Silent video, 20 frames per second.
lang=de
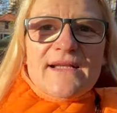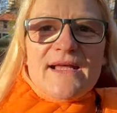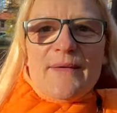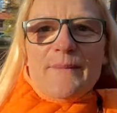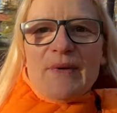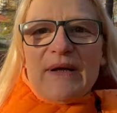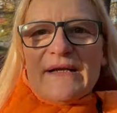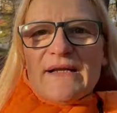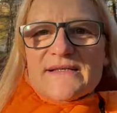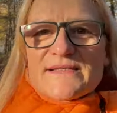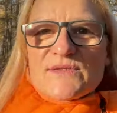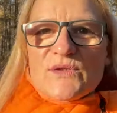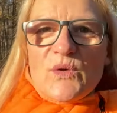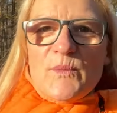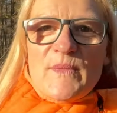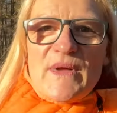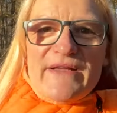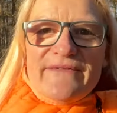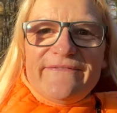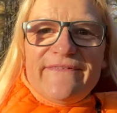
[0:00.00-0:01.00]
Kann man das
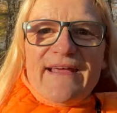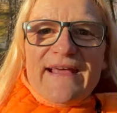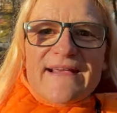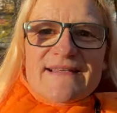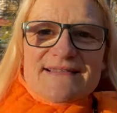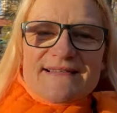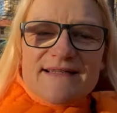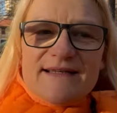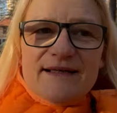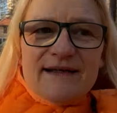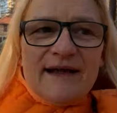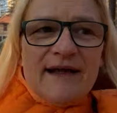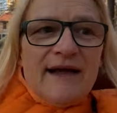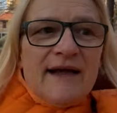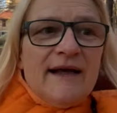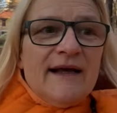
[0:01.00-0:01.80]
nochmal wechseln?